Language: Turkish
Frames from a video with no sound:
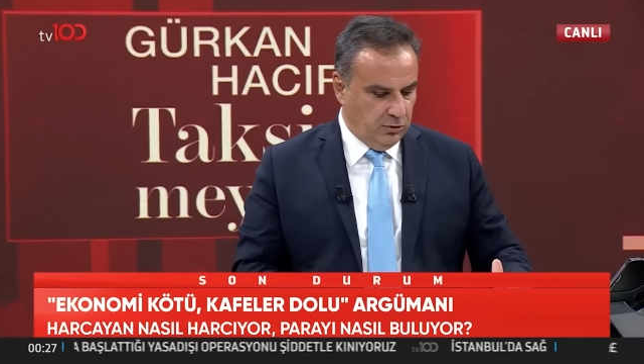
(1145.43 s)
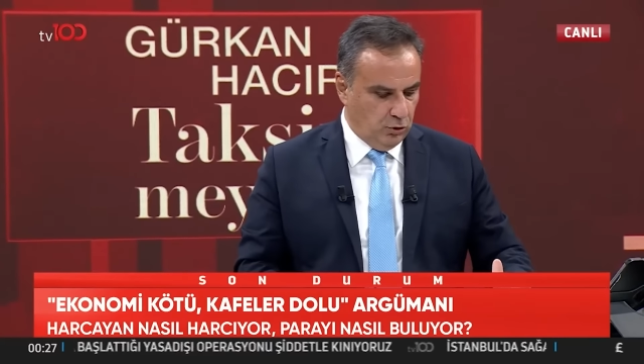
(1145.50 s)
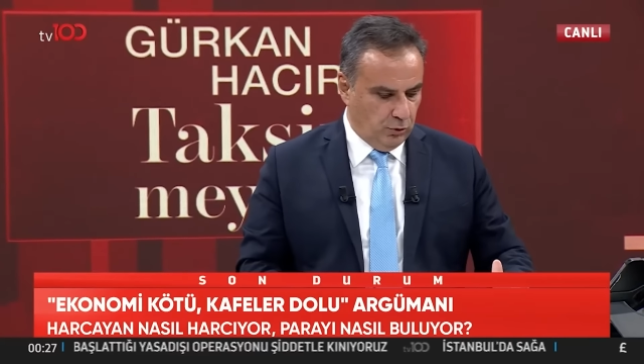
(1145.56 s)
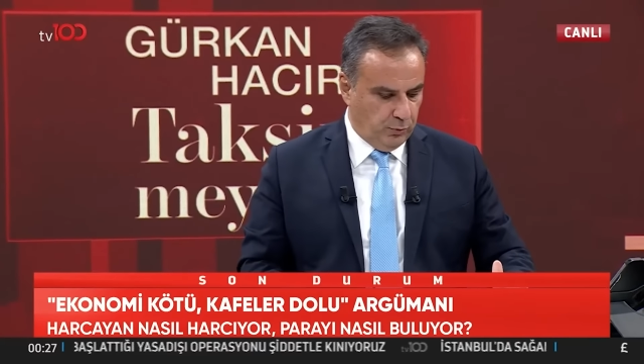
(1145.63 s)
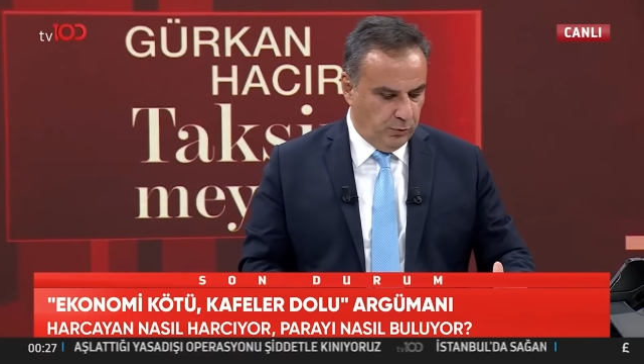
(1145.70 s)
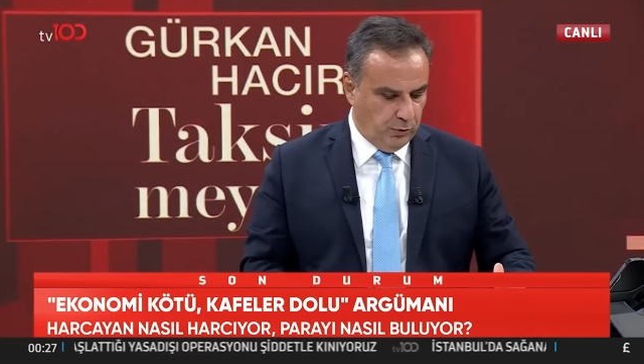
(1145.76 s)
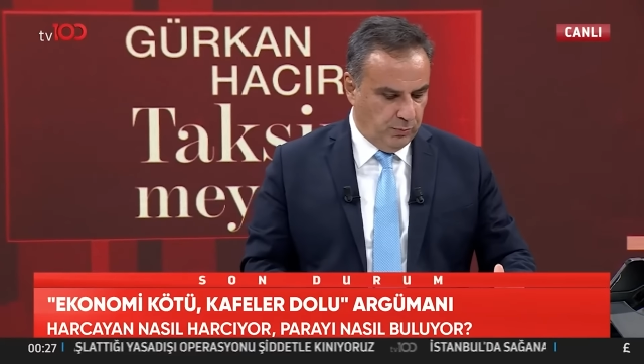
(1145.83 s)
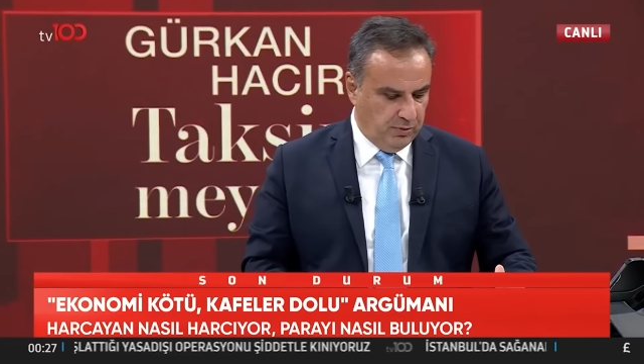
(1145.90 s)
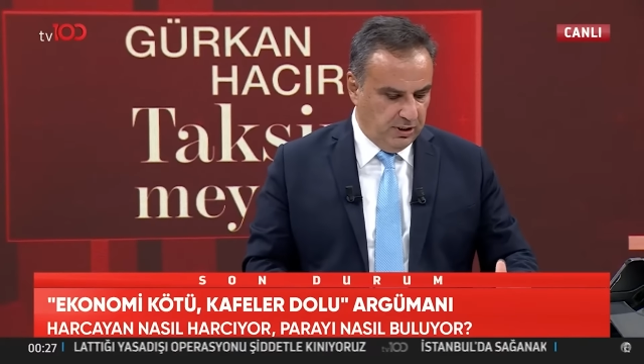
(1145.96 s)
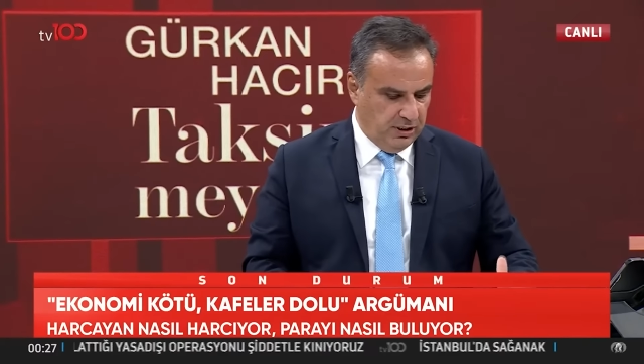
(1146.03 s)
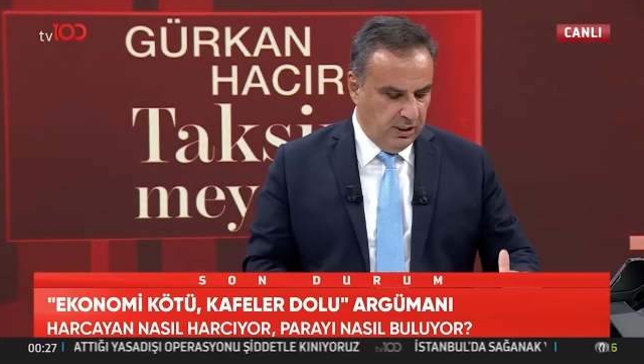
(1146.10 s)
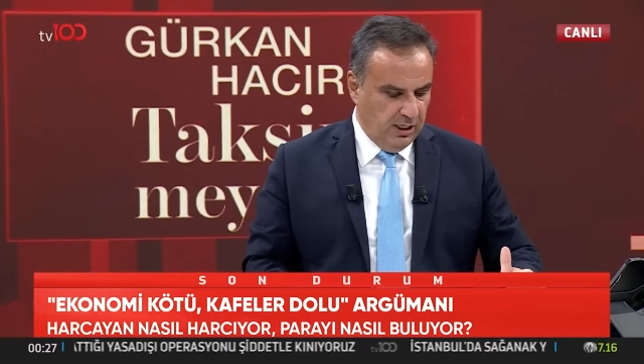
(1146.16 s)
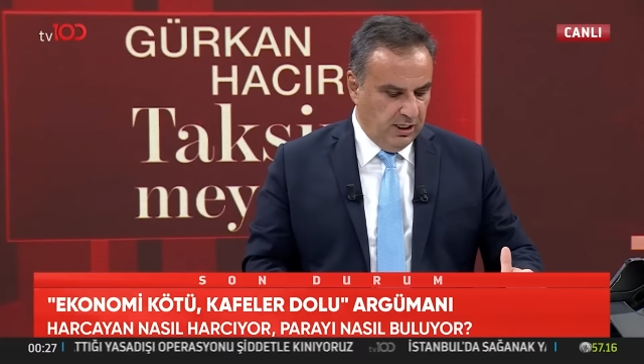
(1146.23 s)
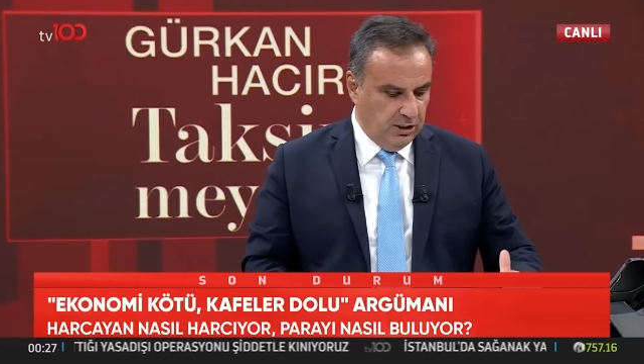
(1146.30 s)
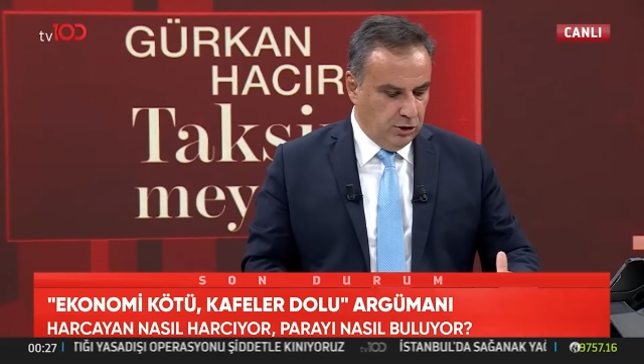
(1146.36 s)
çok büyük bir
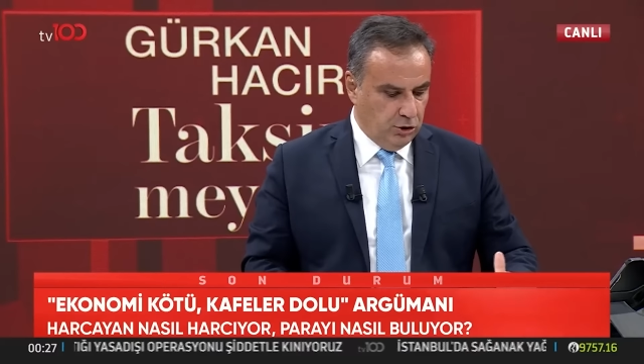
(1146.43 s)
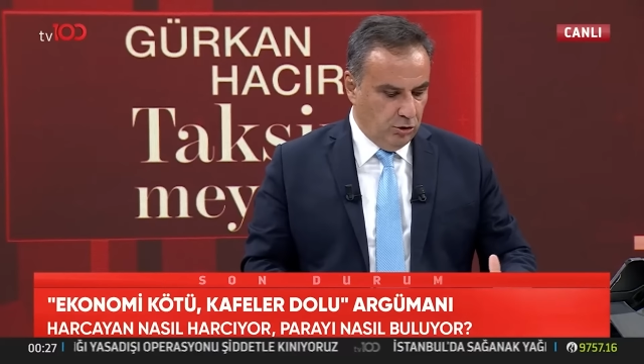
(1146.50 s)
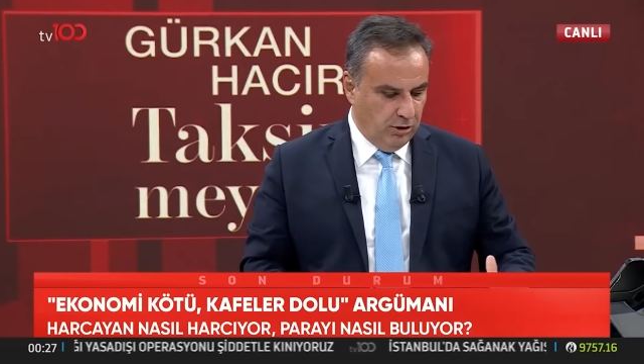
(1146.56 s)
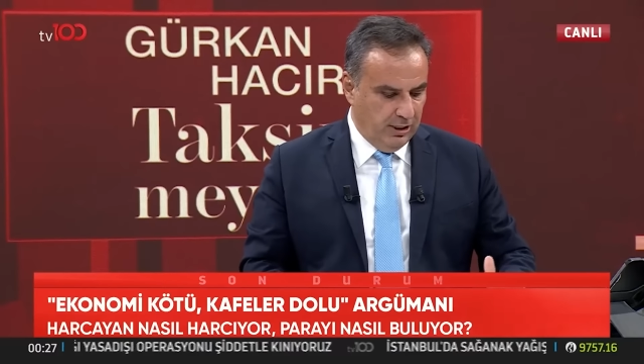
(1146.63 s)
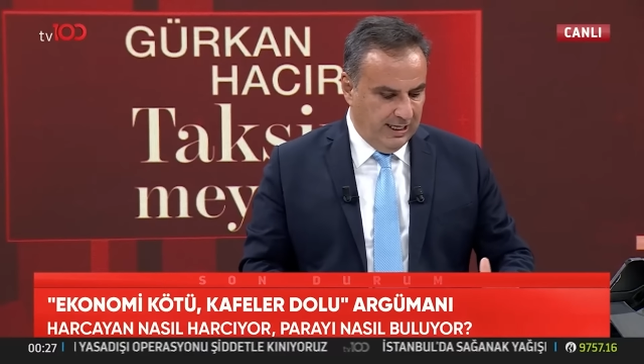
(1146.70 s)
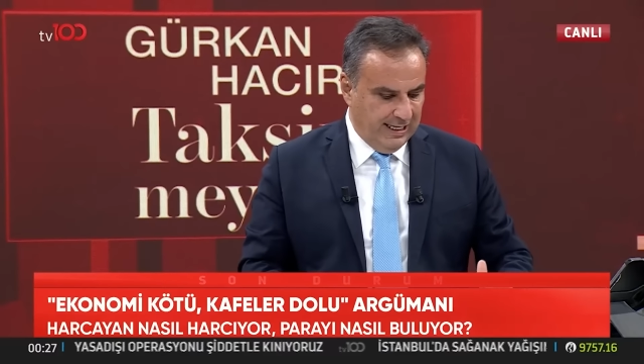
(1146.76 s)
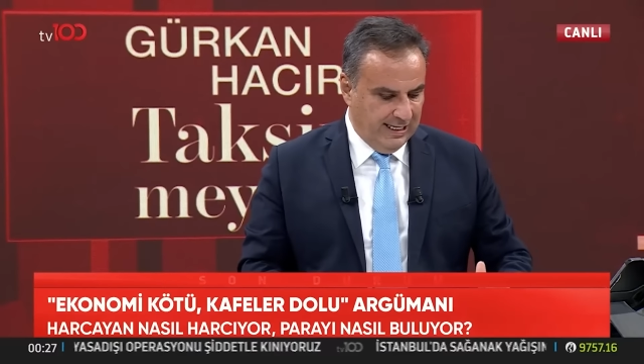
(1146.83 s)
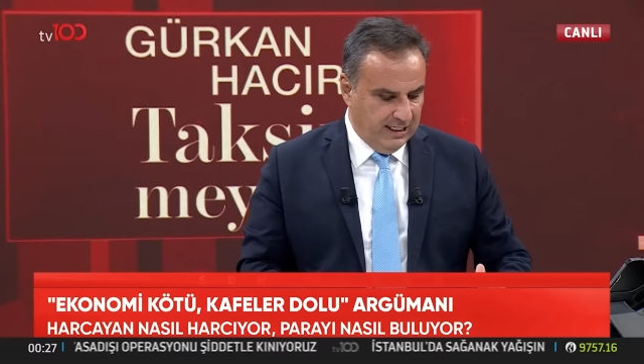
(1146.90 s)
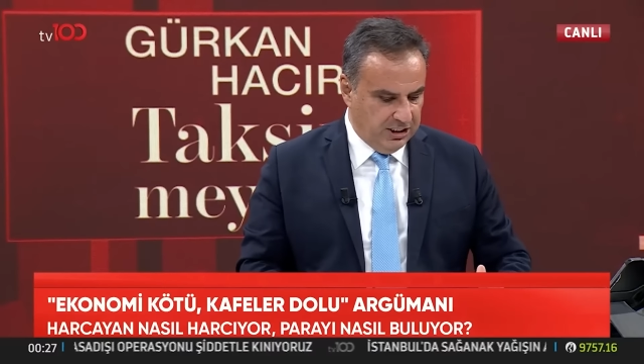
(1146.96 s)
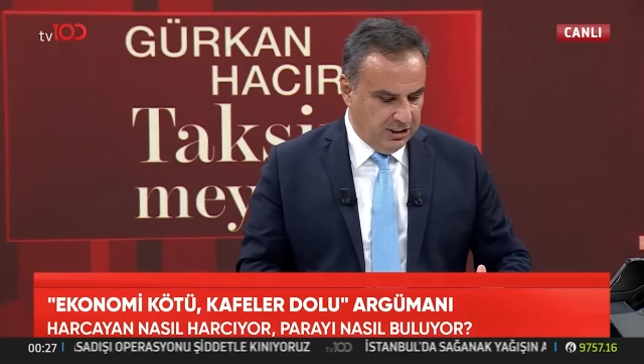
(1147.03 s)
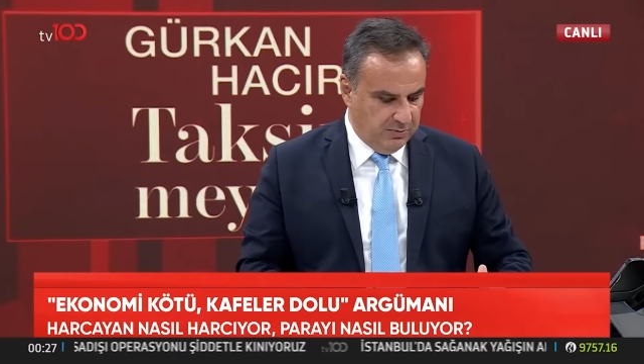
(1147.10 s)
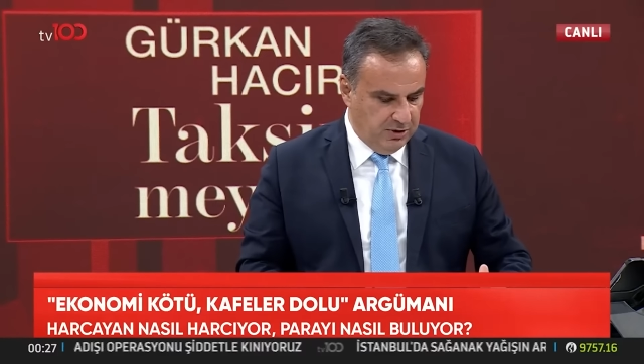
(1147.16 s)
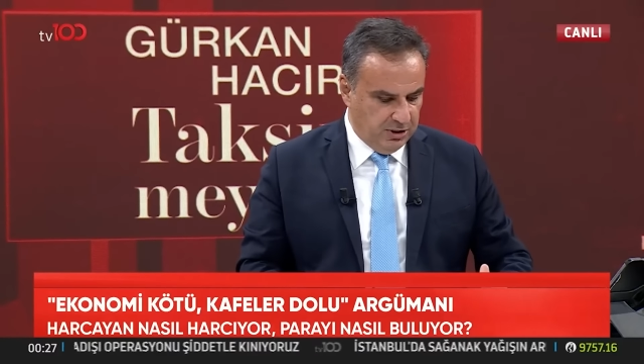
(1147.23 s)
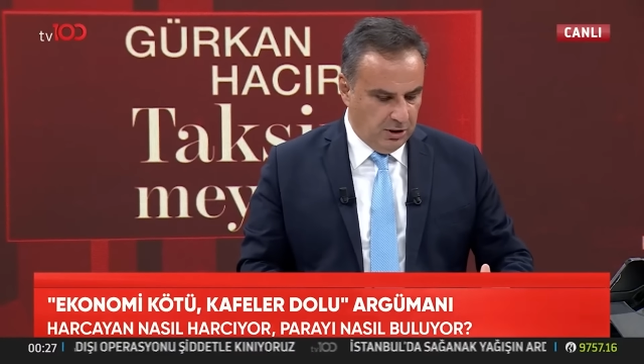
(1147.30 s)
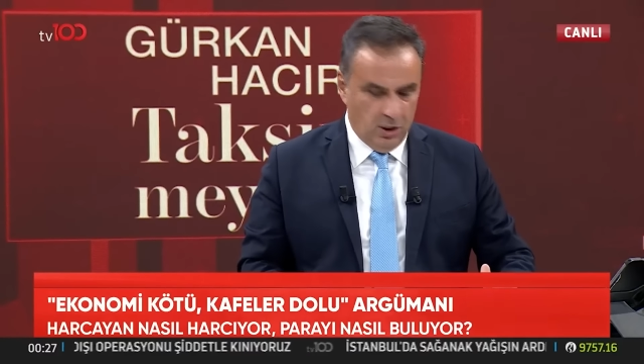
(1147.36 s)
ciroya erişmiş.